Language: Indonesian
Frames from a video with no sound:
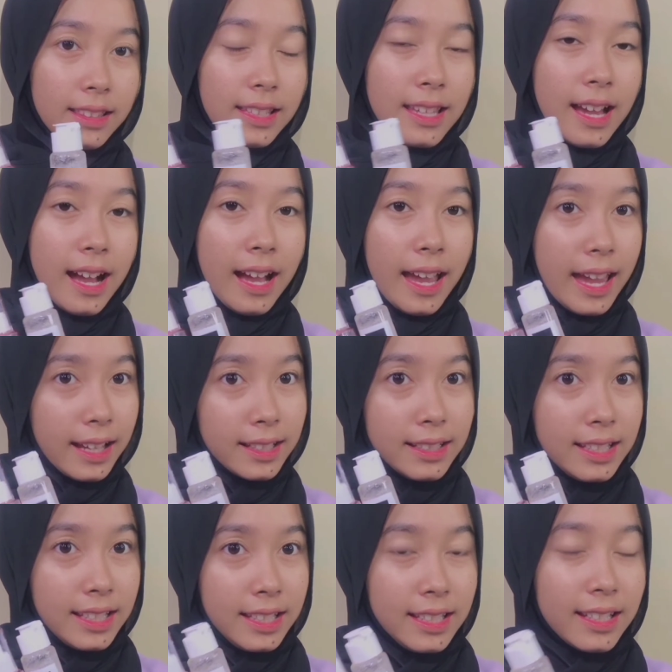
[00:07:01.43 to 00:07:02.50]
yang
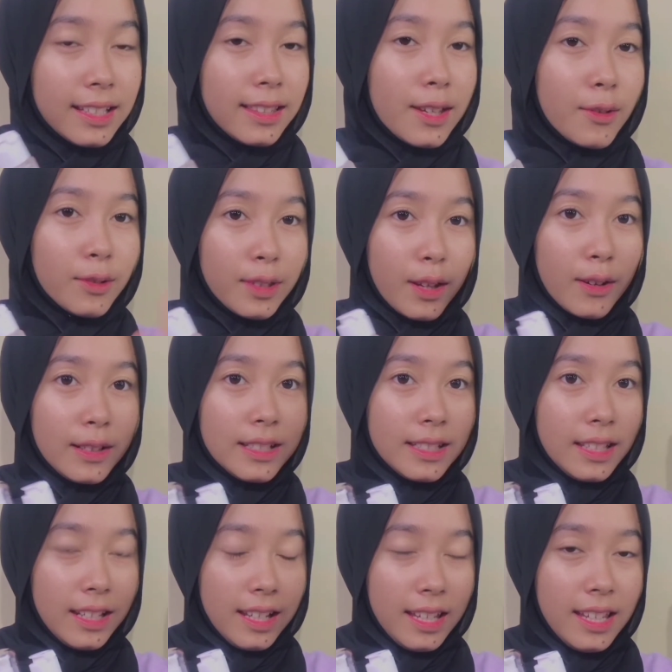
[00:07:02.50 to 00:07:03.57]
acne nanti aku taruh di
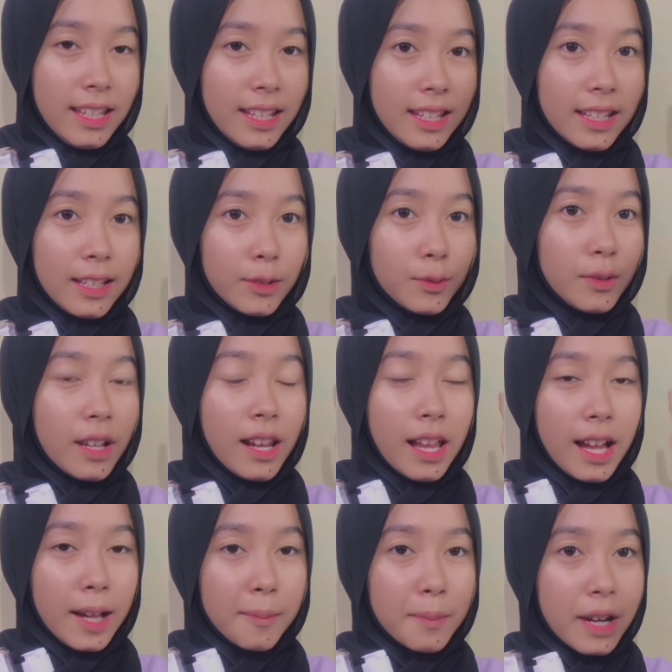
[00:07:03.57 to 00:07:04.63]
sini itu udah
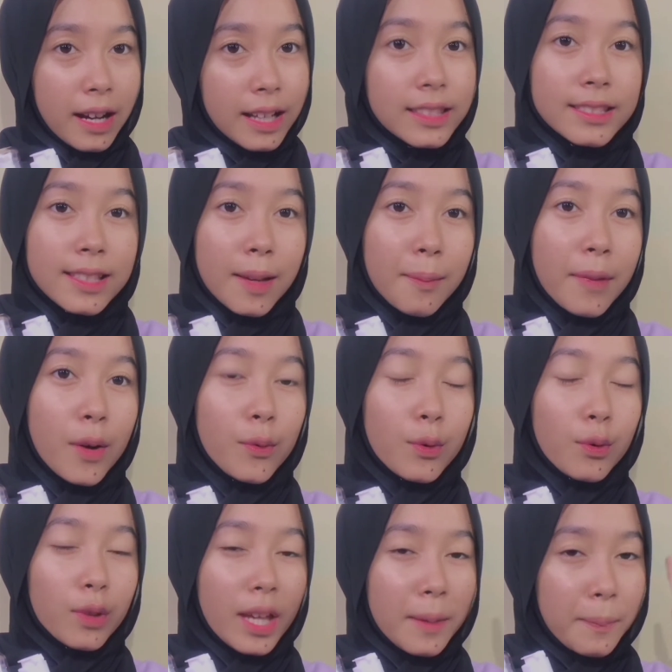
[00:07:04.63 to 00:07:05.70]
lengkap banget sama
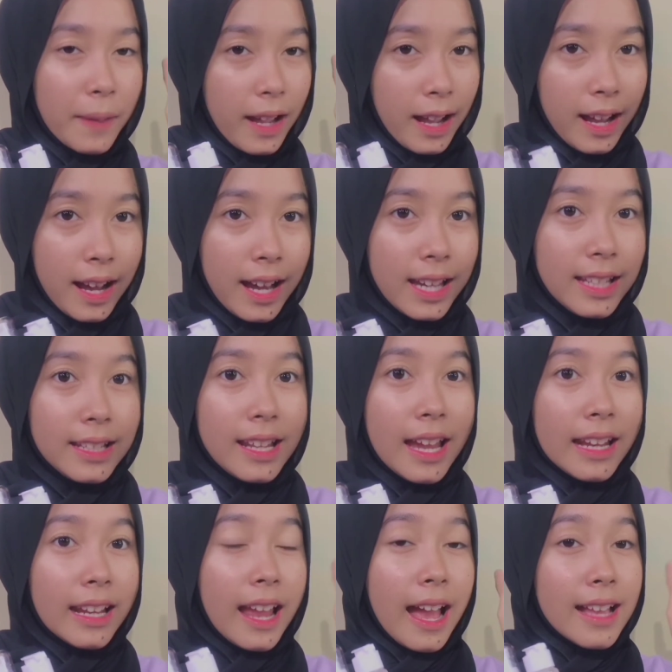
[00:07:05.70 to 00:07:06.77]
urutan pakai
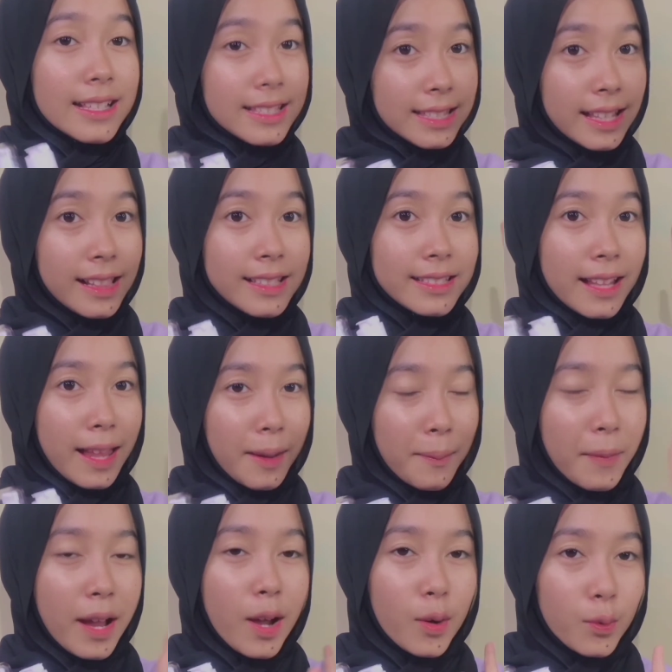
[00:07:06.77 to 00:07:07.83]
dan hasil
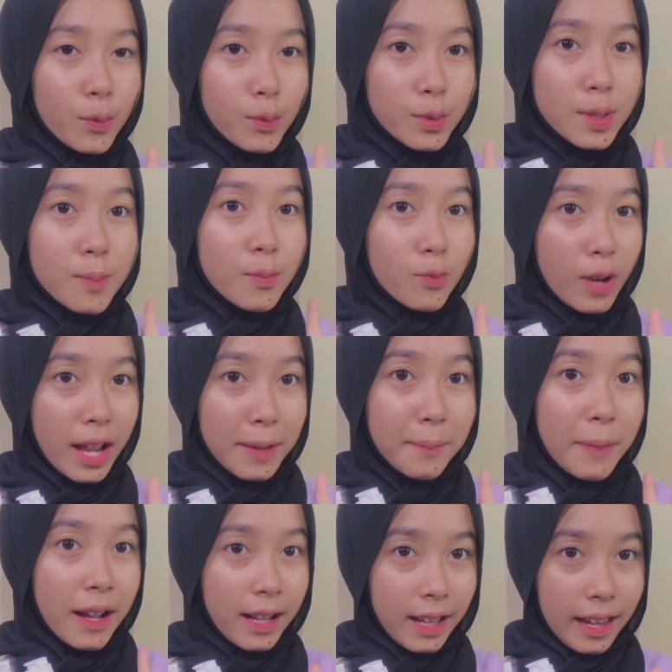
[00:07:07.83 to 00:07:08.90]
selama aku sebulan
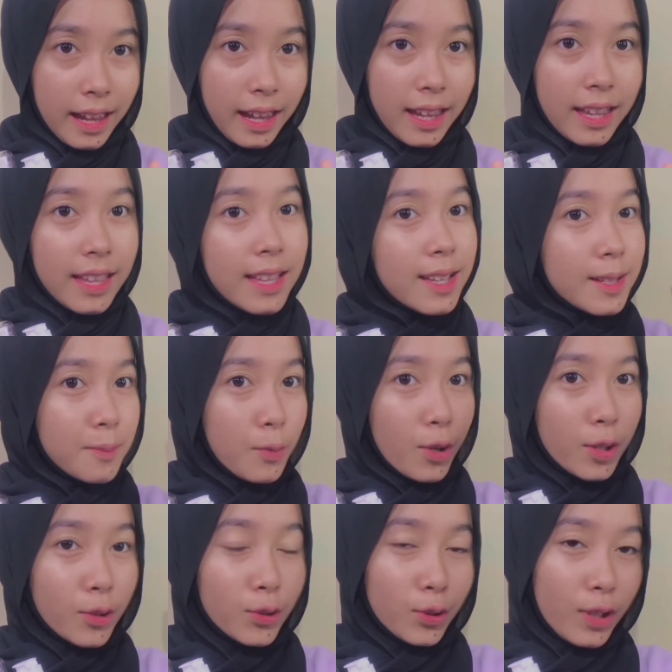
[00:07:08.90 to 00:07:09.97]
pakai
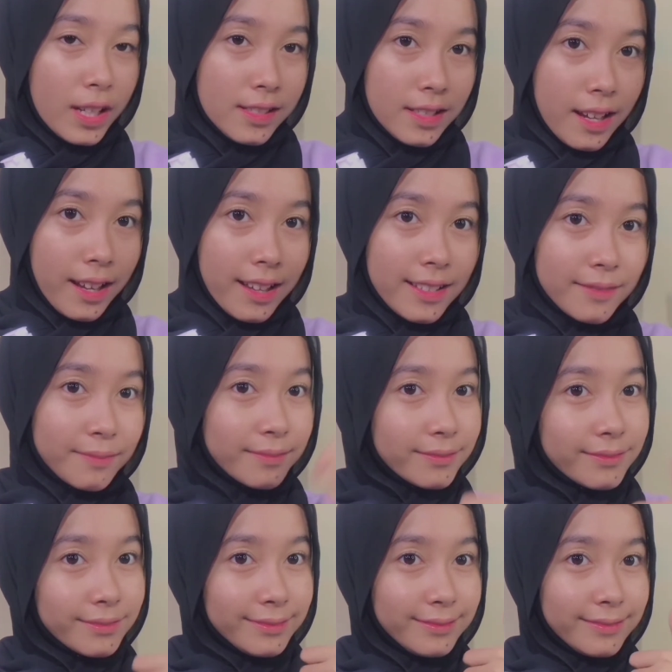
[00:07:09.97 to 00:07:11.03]
pokoknya tonton aja
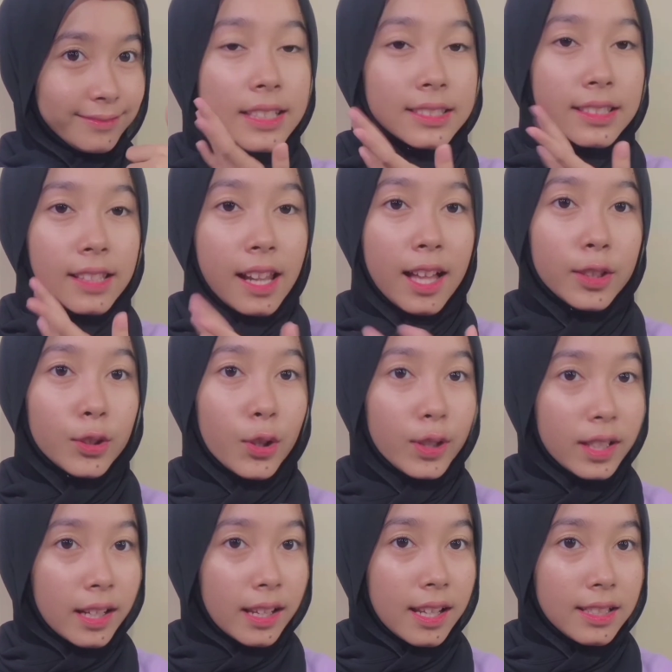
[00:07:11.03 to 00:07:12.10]
setelah
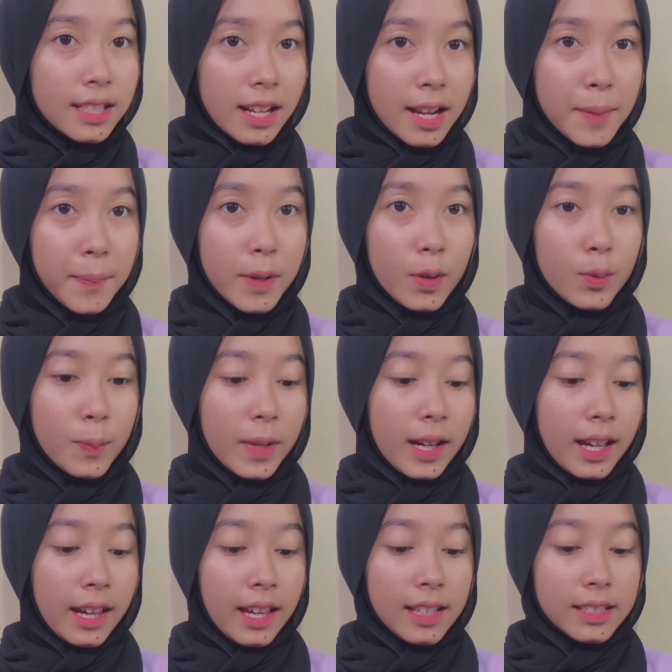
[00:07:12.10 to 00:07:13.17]
tonernya nyerap aku
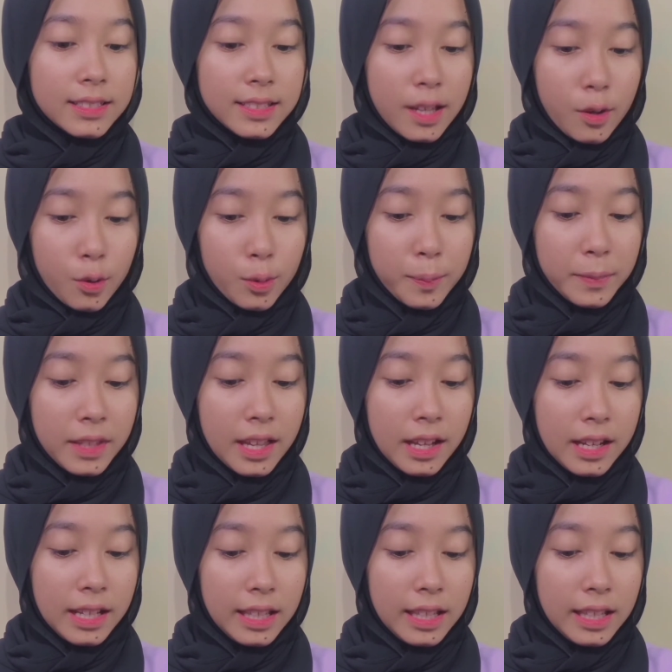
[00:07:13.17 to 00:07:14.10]
pakai serum dari